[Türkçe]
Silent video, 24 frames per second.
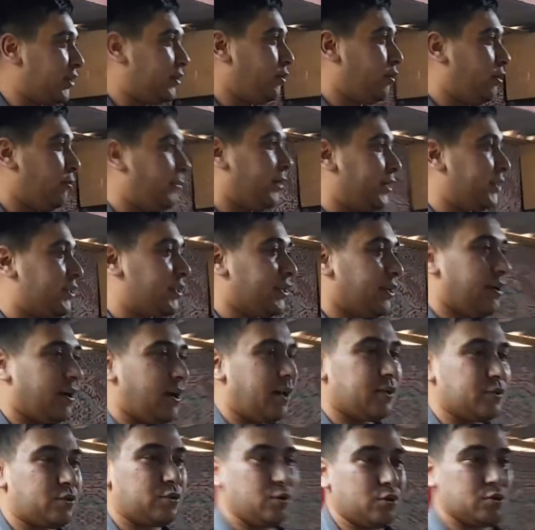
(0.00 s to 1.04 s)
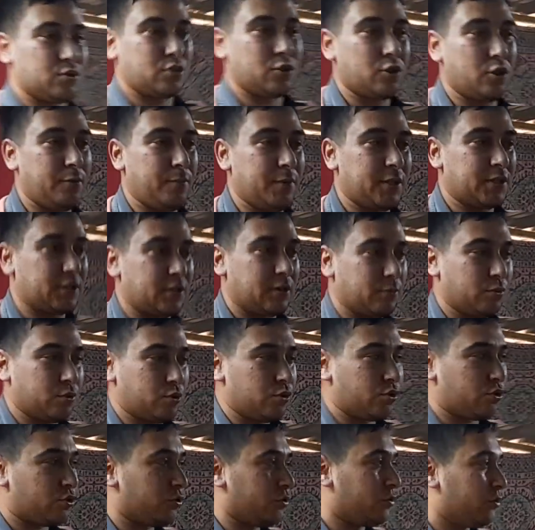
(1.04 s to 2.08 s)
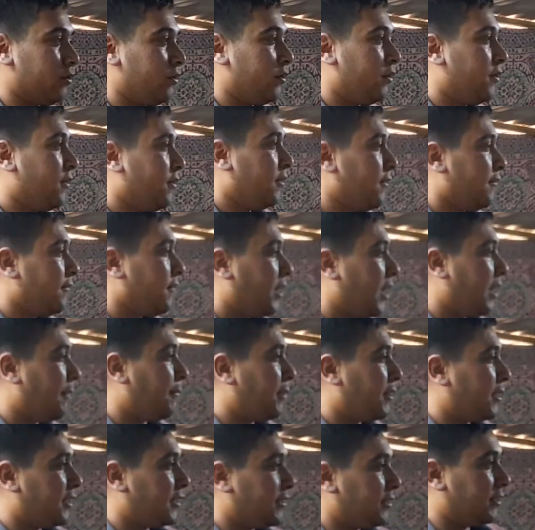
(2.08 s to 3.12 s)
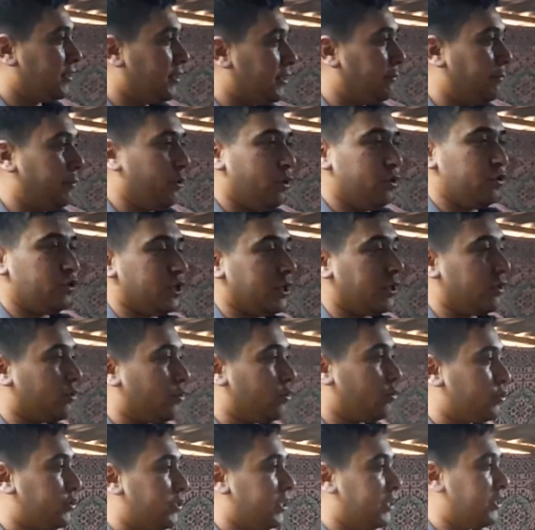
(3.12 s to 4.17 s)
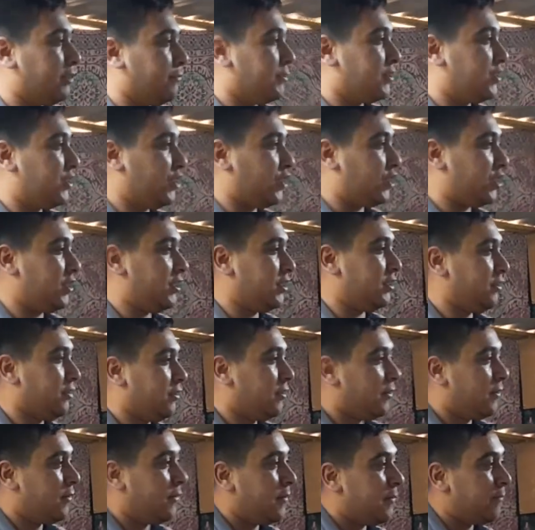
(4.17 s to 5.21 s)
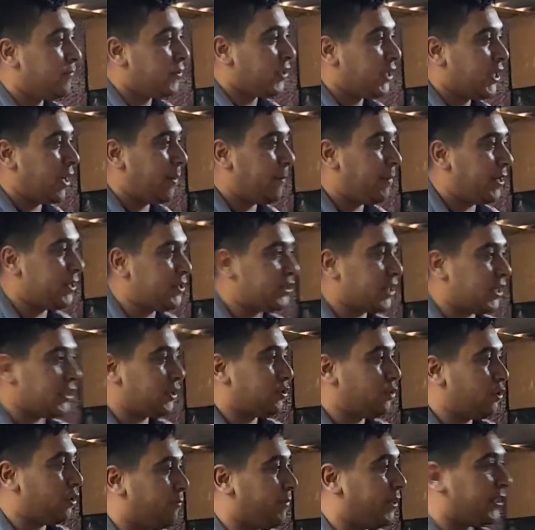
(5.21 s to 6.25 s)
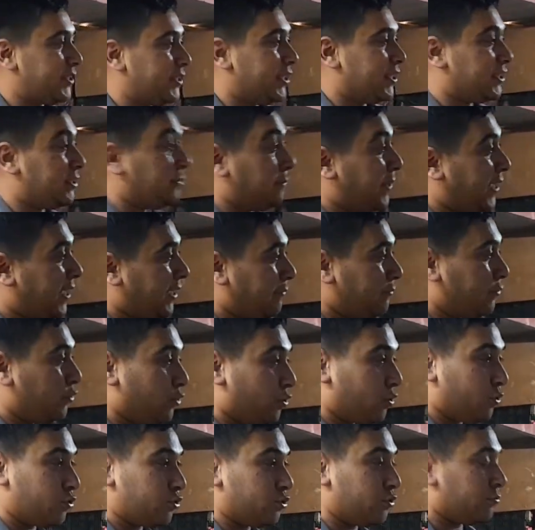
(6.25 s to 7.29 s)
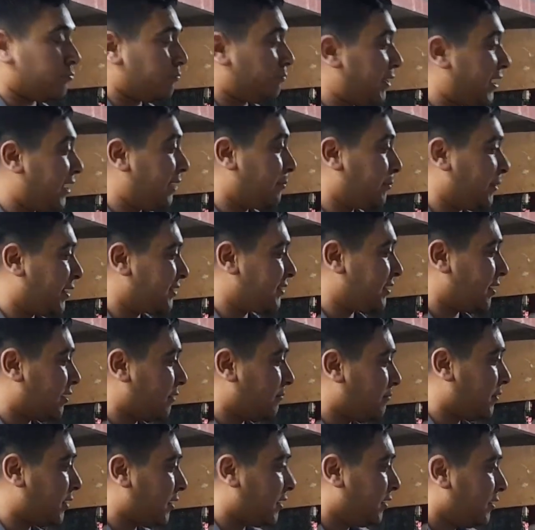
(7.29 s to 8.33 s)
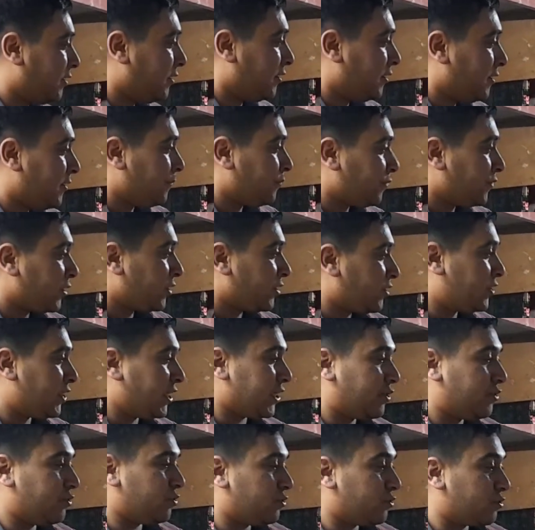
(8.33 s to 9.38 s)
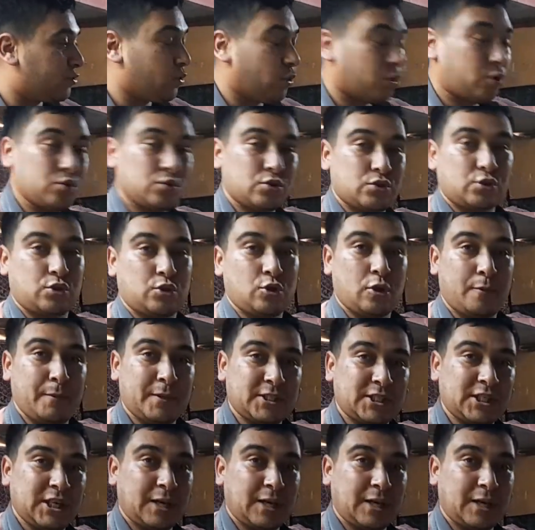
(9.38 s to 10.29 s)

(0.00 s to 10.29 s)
kilometre 600 kilometre bu kuşun. Ama e, bir önceki gösterdiğimiz dişinin yapacağı kilometresi benim görüşüm, benim nazarımda 800-900 kilometre